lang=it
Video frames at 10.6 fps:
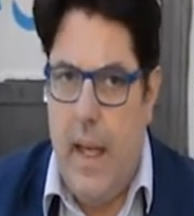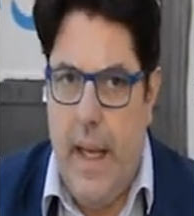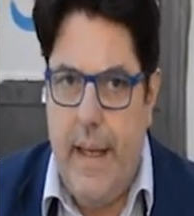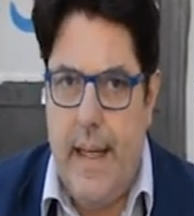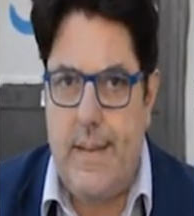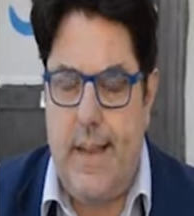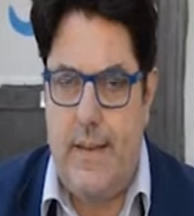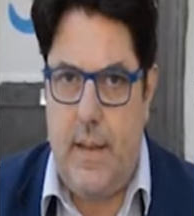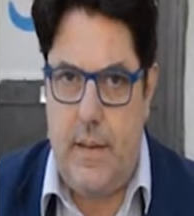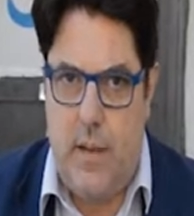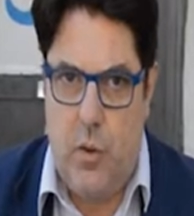e nel
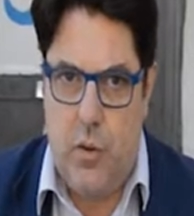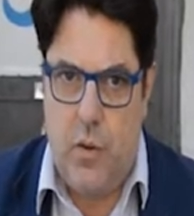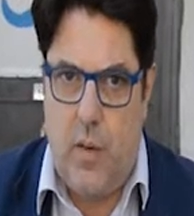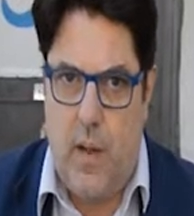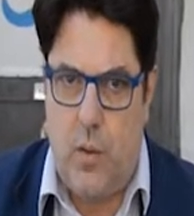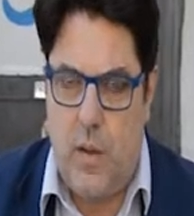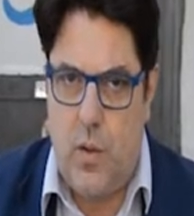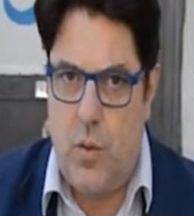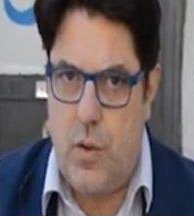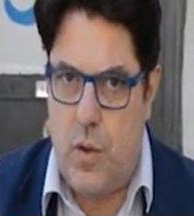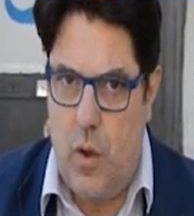tentativo di trovare una
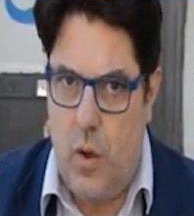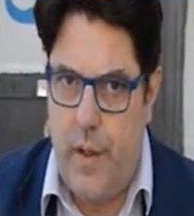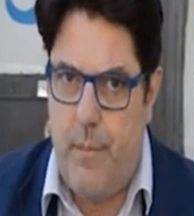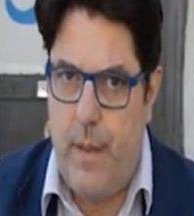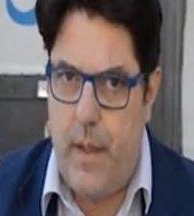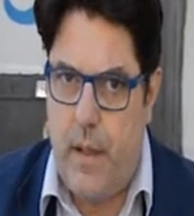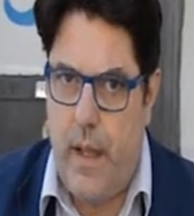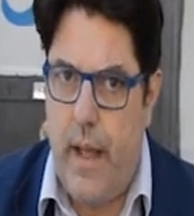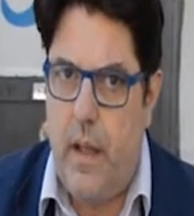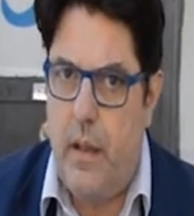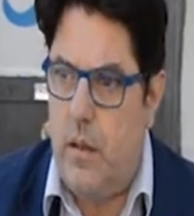soluzione
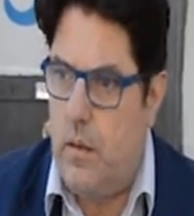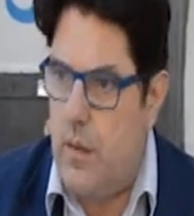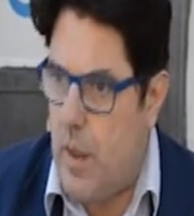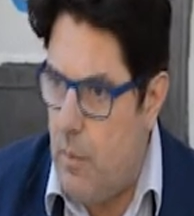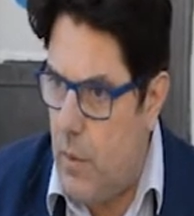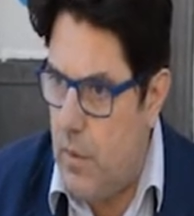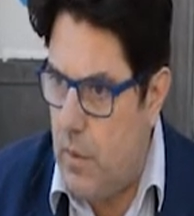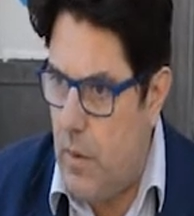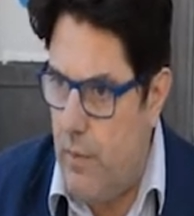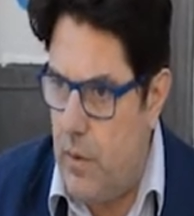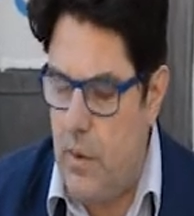perché eh,
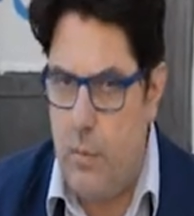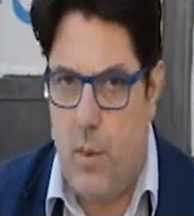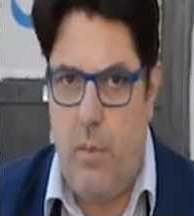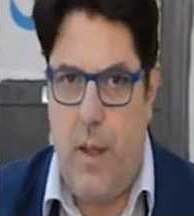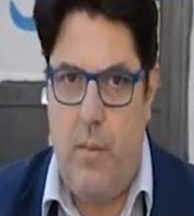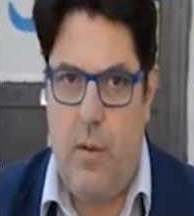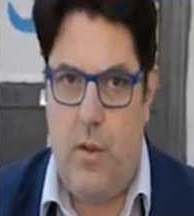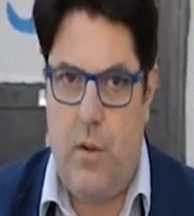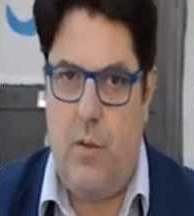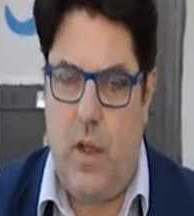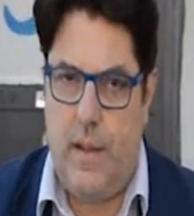diciamo, a volte è un problema
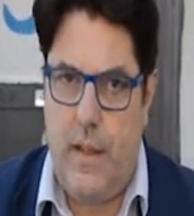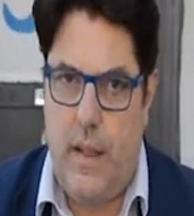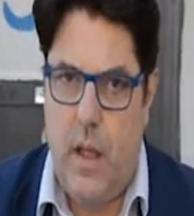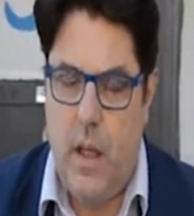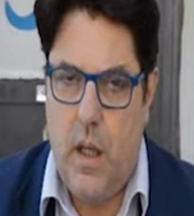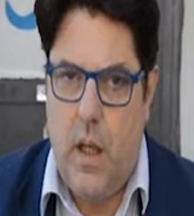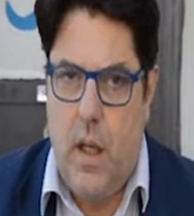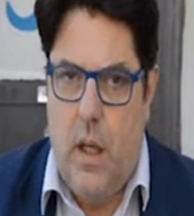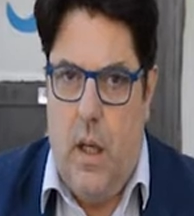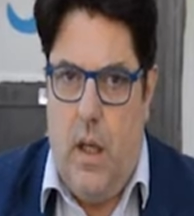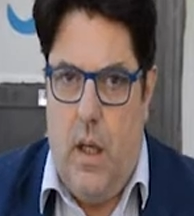questo dei volantini
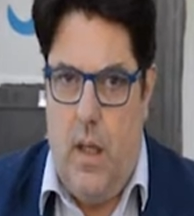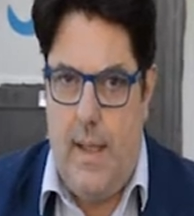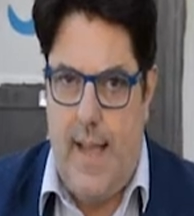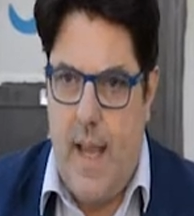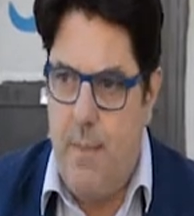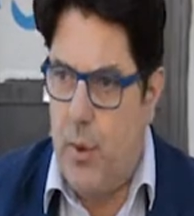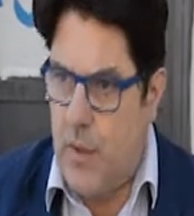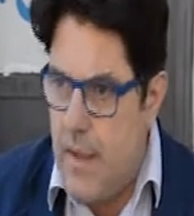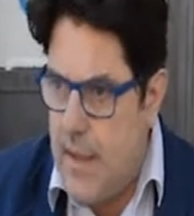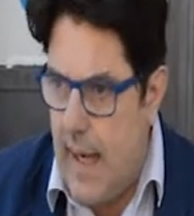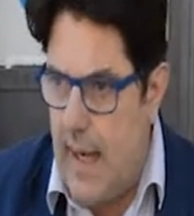eh, si è
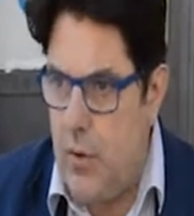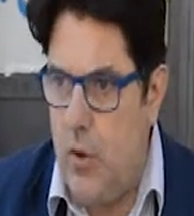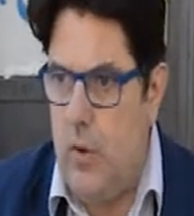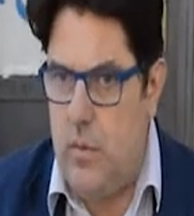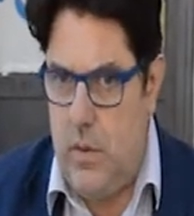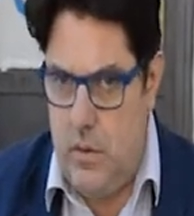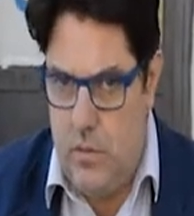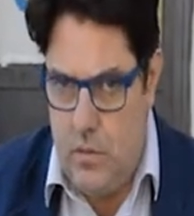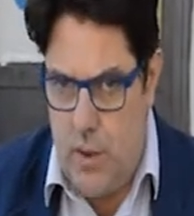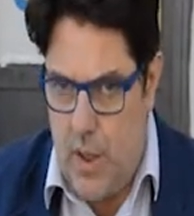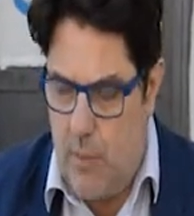ipotizzato
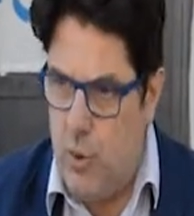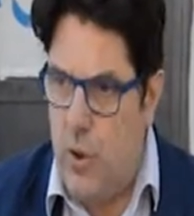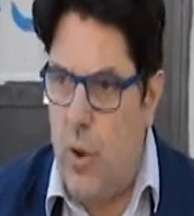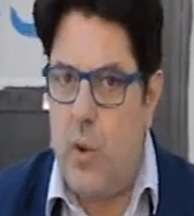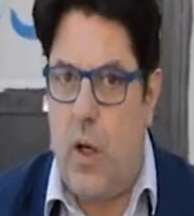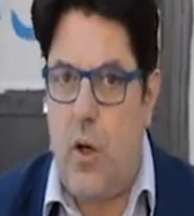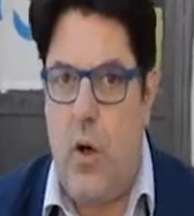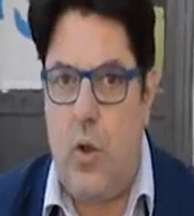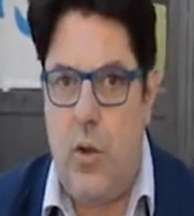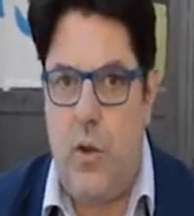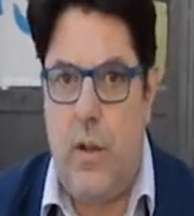diciamo, di comune
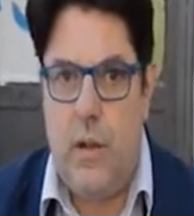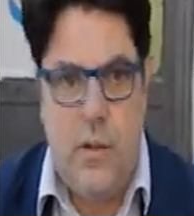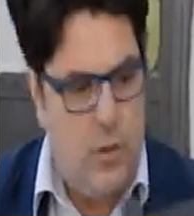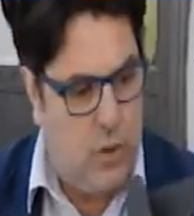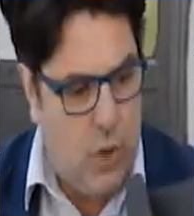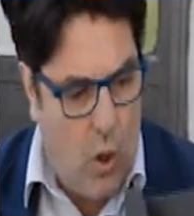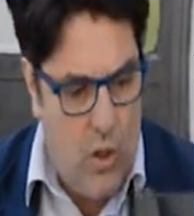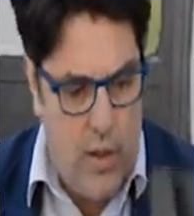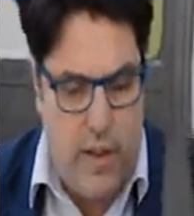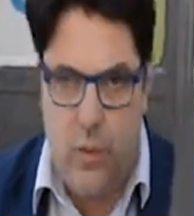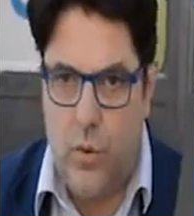accordo di
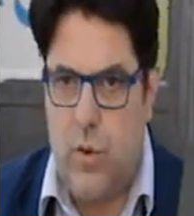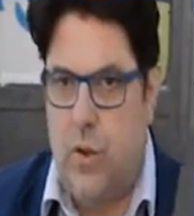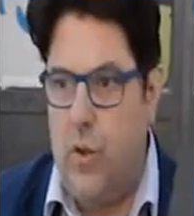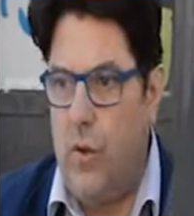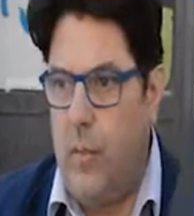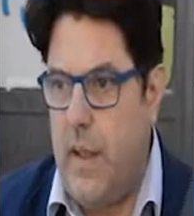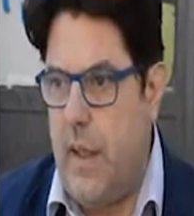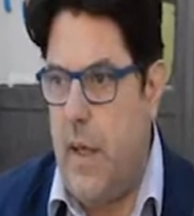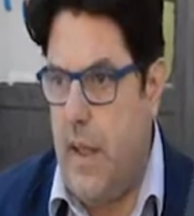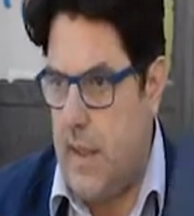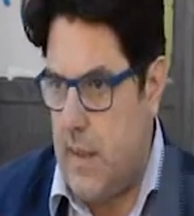togliere in tutti i
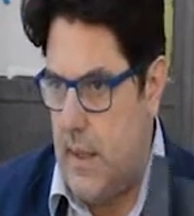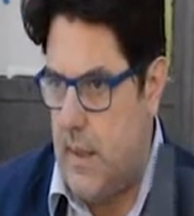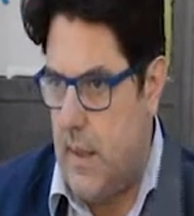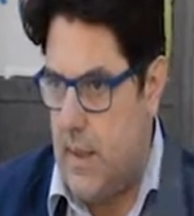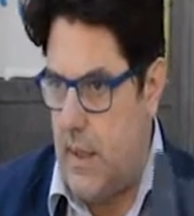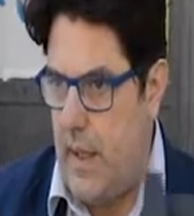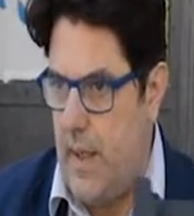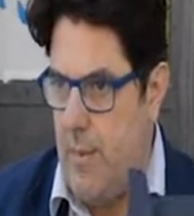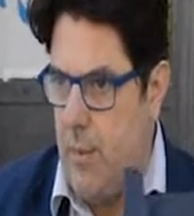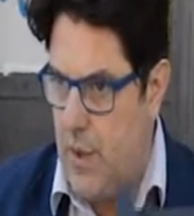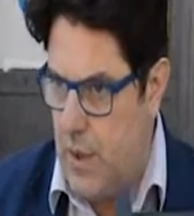condomini le cassette esterne
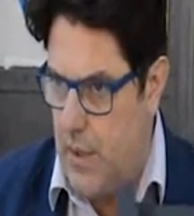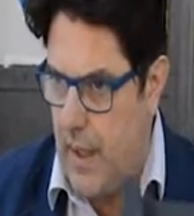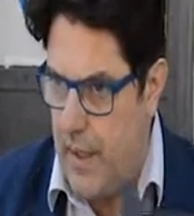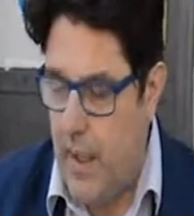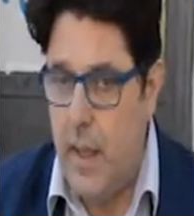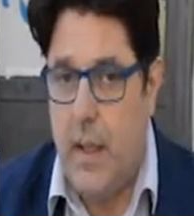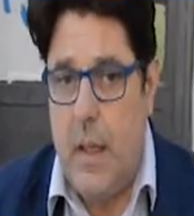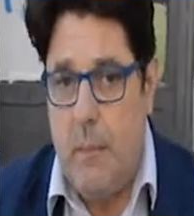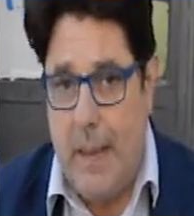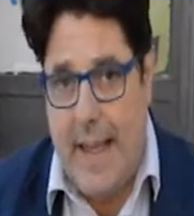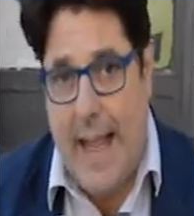pubblicitarie
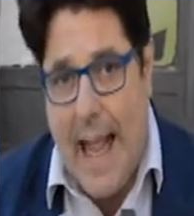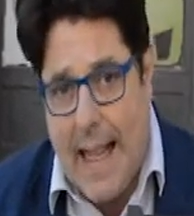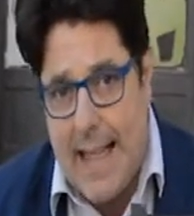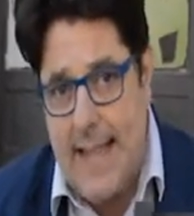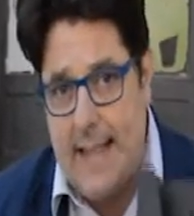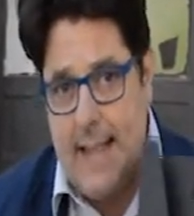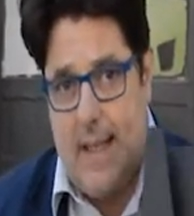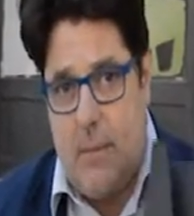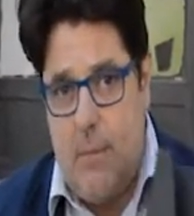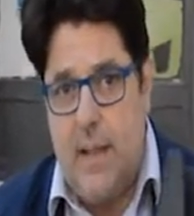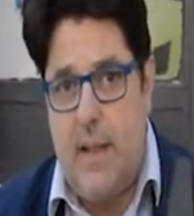perché anche se
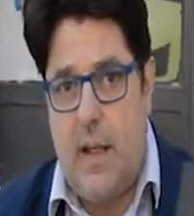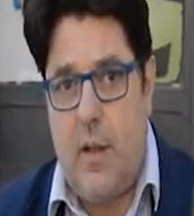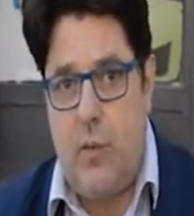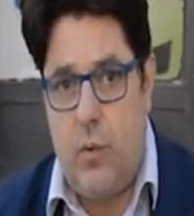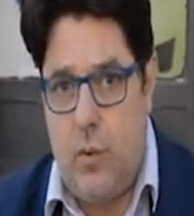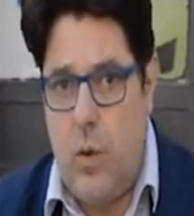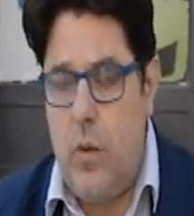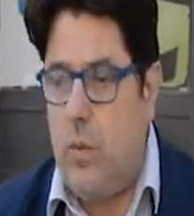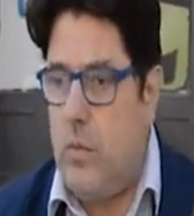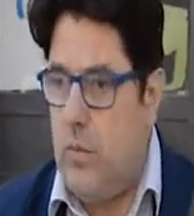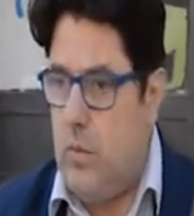inizialmente hanno
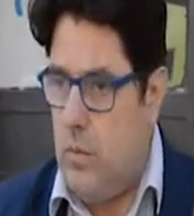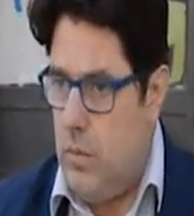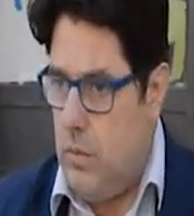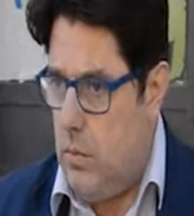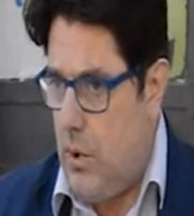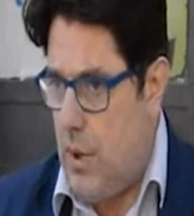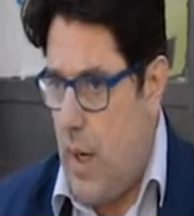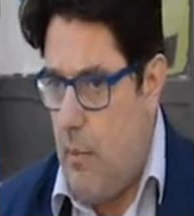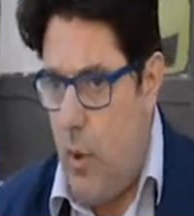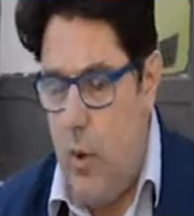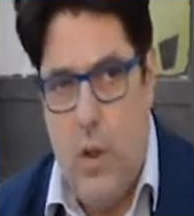avuto uh,
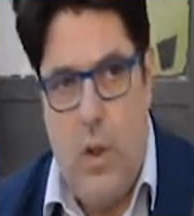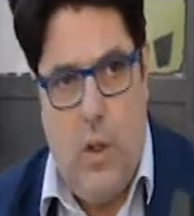diciamo,